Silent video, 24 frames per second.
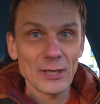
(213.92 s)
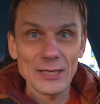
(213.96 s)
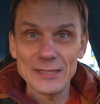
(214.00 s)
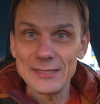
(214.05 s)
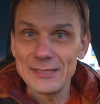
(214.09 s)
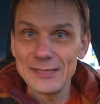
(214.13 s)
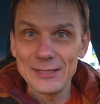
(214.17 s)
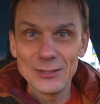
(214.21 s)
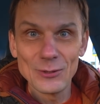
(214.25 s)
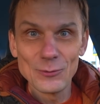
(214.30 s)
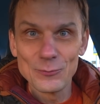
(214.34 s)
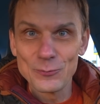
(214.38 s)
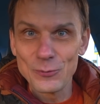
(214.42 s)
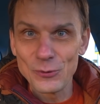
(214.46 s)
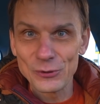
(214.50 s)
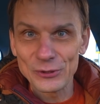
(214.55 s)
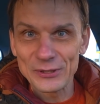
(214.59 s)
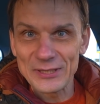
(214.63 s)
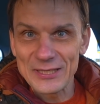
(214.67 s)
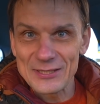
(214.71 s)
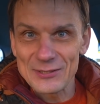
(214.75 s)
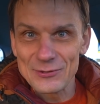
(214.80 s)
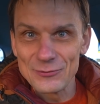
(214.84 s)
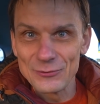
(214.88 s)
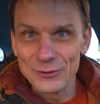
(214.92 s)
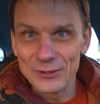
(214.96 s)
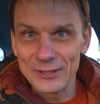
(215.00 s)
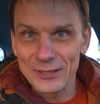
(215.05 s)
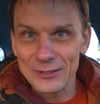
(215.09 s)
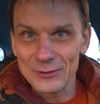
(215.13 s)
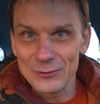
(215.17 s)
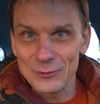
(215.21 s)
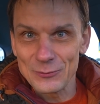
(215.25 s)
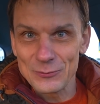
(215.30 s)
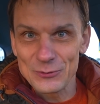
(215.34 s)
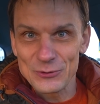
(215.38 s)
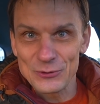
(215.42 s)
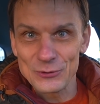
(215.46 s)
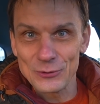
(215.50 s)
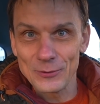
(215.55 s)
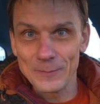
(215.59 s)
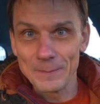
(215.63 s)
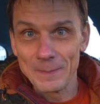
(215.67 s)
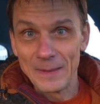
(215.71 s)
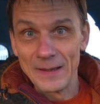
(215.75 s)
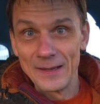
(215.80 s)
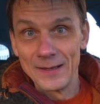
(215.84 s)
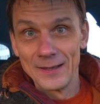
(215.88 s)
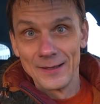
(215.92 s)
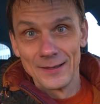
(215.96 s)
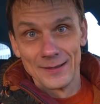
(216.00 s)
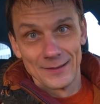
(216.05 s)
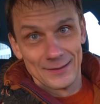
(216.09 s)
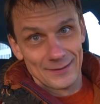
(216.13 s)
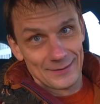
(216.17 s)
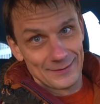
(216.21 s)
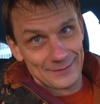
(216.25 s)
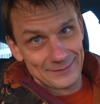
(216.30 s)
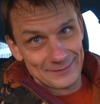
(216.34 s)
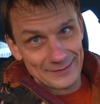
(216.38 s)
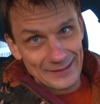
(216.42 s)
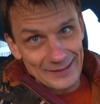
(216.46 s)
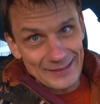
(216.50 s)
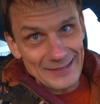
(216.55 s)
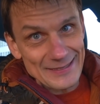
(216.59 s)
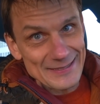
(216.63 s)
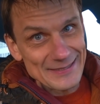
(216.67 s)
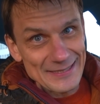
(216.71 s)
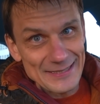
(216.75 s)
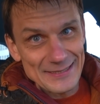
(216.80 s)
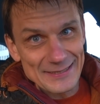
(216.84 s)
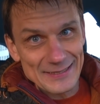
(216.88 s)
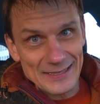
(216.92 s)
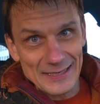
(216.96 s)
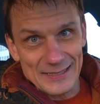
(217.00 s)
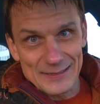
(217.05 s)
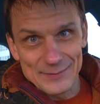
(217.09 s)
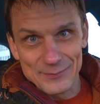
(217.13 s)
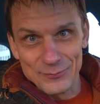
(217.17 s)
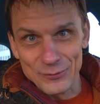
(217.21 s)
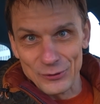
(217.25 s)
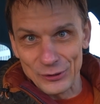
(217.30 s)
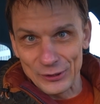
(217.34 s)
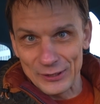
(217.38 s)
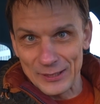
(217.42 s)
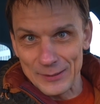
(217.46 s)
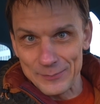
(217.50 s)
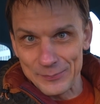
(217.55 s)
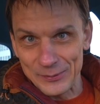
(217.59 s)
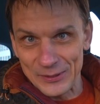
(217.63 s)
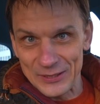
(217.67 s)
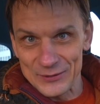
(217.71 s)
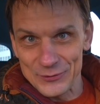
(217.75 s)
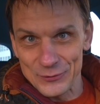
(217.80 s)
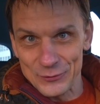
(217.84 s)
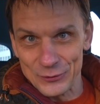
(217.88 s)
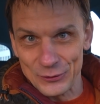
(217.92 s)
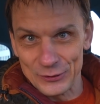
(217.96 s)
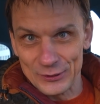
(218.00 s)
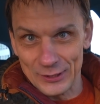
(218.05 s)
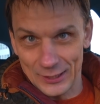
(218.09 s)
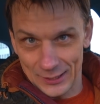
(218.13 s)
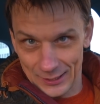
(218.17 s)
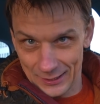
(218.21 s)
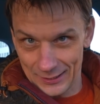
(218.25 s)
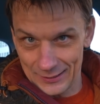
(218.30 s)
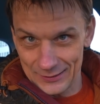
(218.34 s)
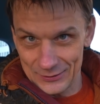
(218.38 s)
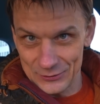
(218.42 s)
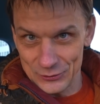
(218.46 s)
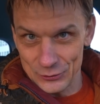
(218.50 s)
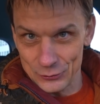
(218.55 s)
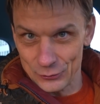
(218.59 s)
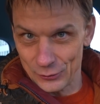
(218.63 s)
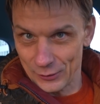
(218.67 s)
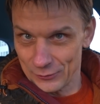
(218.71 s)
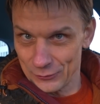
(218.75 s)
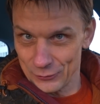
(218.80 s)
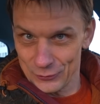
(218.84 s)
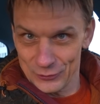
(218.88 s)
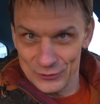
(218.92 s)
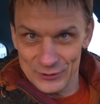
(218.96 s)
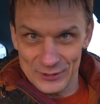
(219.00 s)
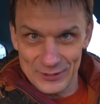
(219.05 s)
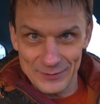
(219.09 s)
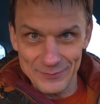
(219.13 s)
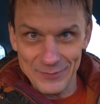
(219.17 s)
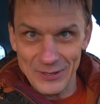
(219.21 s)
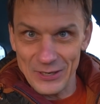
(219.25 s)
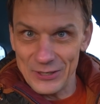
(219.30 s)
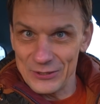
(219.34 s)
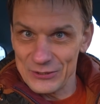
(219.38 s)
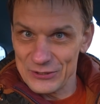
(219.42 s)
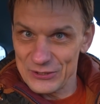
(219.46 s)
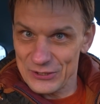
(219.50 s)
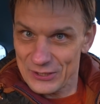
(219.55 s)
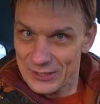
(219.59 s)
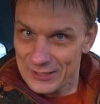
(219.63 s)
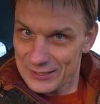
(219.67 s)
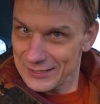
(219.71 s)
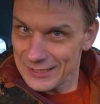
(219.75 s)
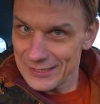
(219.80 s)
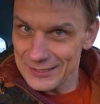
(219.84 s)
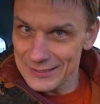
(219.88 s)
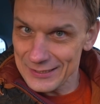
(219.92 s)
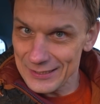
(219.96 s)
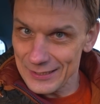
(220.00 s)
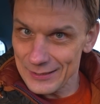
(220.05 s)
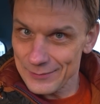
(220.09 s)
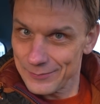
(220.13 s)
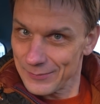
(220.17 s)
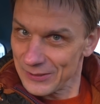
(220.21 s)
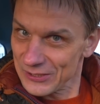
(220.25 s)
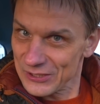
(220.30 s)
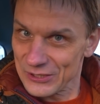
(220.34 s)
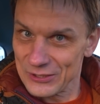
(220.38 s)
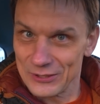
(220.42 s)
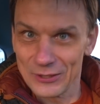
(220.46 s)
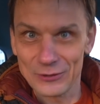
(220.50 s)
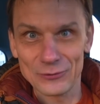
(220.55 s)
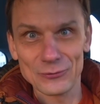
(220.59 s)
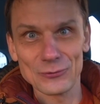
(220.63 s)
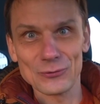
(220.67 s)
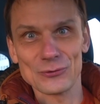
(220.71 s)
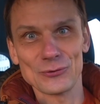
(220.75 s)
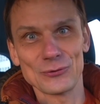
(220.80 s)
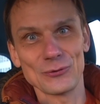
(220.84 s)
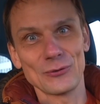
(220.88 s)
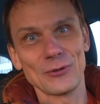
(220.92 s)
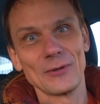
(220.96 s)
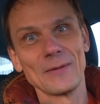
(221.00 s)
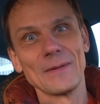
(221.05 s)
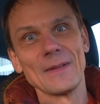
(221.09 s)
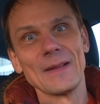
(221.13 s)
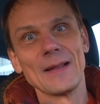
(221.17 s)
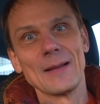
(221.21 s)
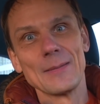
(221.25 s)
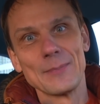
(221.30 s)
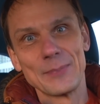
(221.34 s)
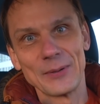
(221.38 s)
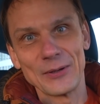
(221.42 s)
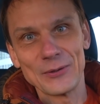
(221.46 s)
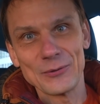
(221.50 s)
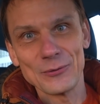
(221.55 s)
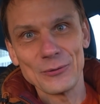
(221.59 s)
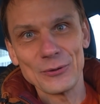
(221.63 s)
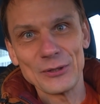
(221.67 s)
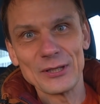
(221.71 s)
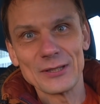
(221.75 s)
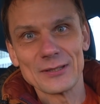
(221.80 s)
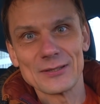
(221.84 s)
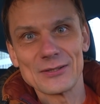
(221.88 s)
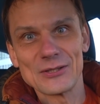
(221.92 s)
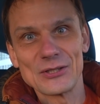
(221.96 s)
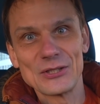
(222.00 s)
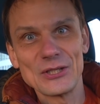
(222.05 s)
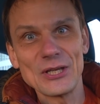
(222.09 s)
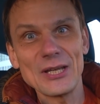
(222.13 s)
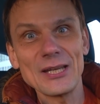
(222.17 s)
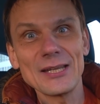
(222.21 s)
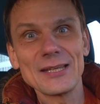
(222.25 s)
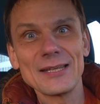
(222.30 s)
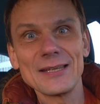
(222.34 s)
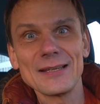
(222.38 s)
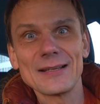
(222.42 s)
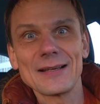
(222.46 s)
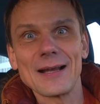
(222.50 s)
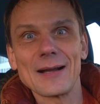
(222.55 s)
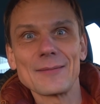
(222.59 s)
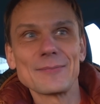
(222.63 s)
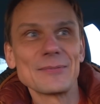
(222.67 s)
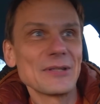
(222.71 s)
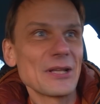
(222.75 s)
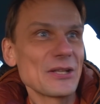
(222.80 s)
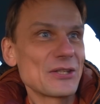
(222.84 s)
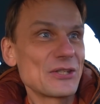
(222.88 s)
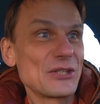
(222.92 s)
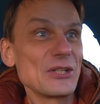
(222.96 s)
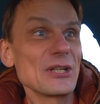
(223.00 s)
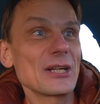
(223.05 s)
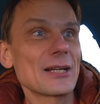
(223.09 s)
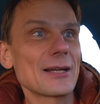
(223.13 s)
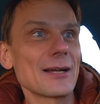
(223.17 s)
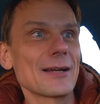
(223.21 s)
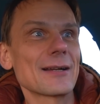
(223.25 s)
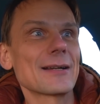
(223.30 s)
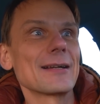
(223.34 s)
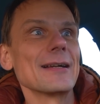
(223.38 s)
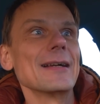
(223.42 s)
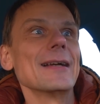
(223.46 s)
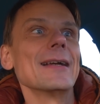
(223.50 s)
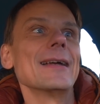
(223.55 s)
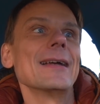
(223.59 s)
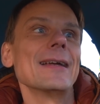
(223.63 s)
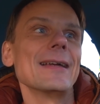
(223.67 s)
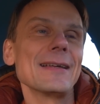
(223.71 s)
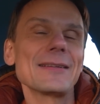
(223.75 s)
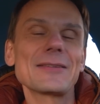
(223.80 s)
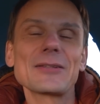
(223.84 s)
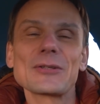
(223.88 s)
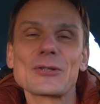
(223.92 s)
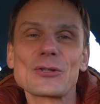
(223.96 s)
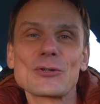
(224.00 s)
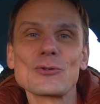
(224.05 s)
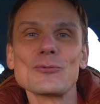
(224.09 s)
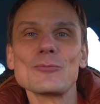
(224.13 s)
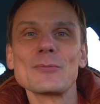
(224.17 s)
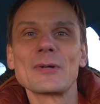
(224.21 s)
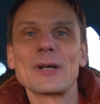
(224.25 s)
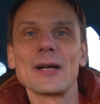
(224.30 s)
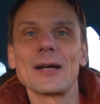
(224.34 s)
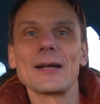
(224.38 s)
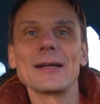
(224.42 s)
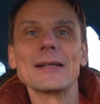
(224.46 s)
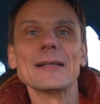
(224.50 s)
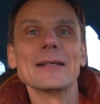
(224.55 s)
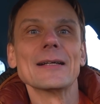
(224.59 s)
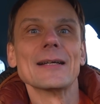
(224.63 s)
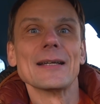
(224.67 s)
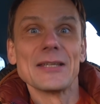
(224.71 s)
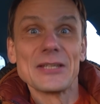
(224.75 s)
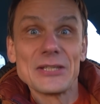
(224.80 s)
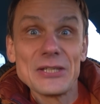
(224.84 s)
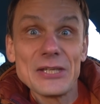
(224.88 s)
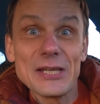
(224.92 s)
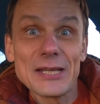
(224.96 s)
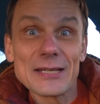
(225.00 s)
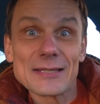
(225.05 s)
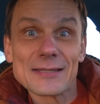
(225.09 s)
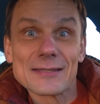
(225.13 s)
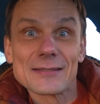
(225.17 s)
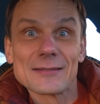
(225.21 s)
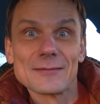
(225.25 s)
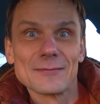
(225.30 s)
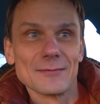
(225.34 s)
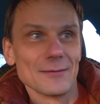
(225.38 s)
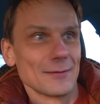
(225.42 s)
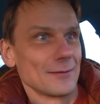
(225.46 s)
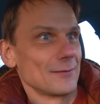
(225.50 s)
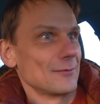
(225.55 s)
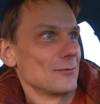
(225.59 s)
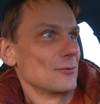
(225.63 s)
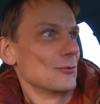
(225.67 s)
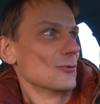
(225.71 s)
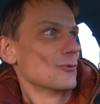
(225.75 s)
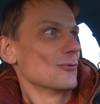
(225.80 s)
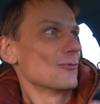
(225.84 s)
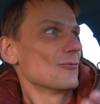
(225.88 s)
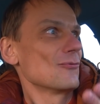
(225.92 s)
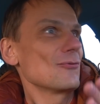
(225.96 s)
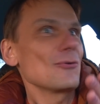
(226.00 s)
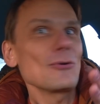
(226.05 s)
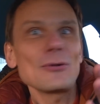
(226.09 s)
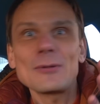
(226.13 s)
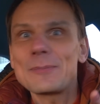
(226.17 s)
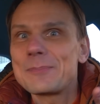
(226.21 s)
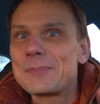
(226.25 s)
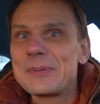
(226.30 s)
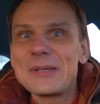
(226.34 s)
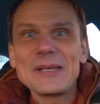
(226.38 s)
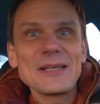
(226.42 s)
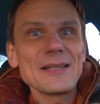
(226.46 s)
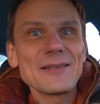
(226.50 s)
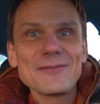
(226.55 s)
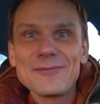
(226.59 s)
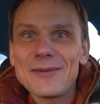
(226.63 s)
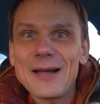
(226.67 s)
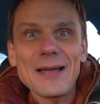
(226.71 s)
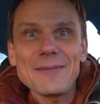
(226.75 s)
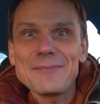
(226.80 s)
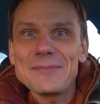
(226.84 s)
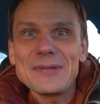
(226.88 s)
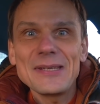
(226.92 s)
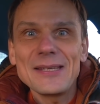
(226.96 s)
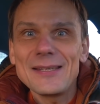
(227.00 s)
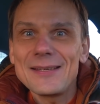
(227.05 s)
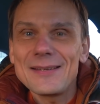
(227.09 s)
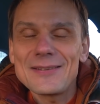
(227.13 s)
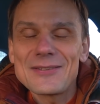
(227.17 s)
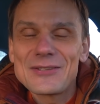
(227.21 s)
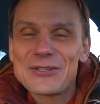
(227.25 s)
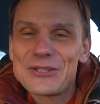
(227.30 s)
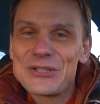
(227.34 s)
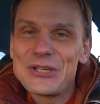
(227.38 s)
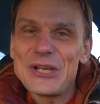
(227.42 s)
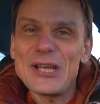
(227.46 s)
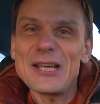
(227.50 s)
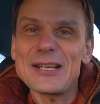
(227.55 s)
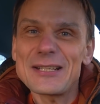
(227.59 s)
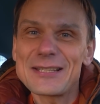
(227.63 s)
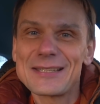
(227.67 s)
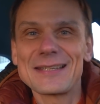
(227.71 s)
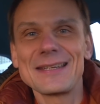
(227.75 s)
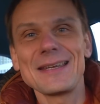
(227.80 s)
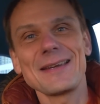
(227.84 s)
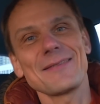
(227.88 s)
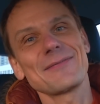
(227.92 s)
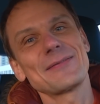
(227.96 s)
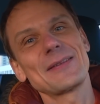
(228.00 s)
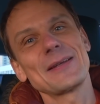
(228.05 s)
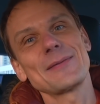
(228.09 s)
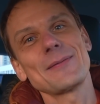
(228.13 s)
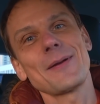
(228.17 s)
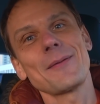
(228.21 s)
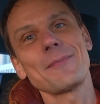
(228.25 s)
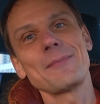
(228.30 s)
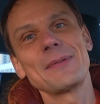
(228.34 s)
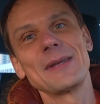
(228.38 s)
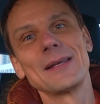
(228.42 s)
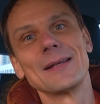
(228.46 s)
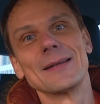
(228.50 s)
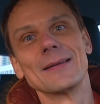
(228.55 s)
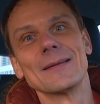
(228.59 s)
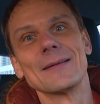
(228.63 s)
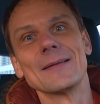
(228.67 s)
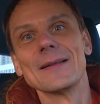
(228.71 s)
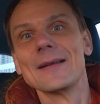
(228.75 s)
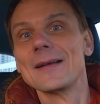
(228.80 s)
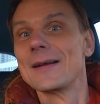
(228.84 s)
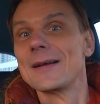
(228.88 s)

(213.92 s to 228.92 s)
ходили упорные слухи о том, что на российской сборке происходит такая история. То есть снимают с российских машин, а то, что приходит с Чехии, как бы на Чехах, эта шумка есть. Ну вот перед вами чешский автомобиль